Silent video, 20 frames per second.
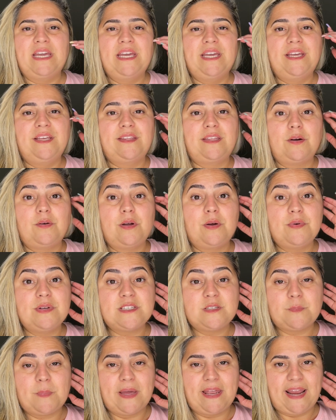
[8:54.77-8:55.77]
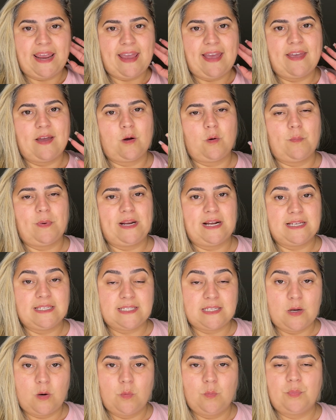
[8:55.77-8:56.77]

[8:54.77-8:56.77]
Então, eu esperei a recuperação,